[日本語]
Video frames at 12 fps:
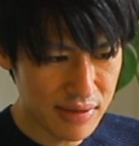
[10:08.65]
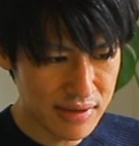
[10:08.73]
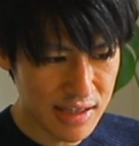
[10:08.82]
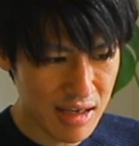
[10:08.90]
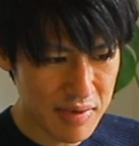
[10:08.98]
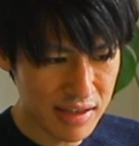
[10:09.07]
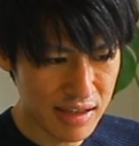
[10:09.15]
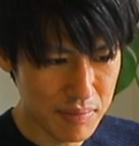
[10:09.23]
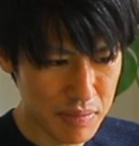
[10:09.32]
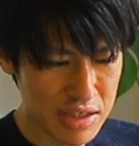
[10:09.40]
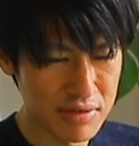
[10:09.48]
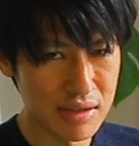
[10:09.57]
言ったら皆さ
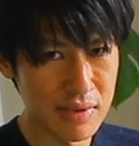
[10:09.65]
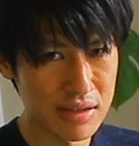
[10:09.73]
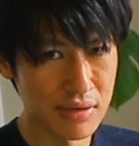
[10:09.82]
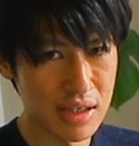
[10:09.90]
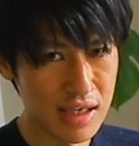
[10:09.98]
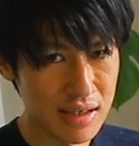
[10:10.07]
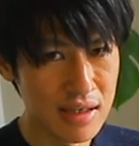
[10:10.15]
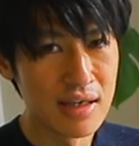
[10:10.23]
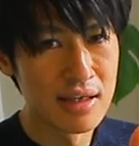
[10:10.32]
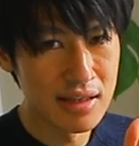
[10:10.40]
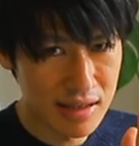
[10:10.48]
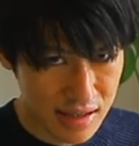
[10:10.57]
んピンときますよね。
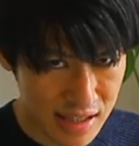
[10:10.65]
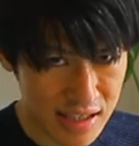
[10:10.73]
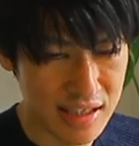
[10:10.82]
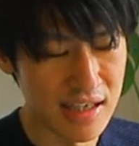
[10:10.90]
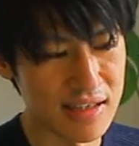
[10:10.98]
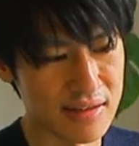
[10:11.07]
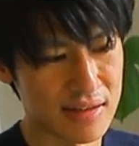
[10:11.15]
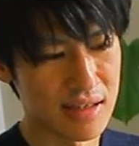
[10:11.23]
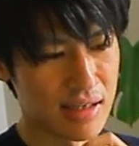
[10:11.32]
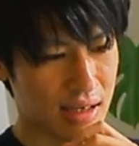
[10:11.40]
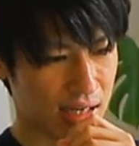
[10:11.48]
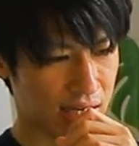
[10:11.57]
チーターです。
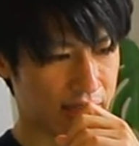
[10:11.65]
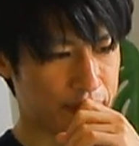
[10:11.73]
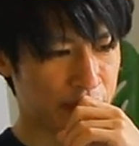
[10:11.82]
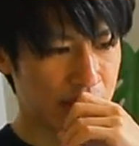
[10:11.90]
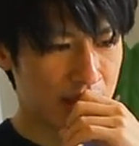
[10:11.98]
はい。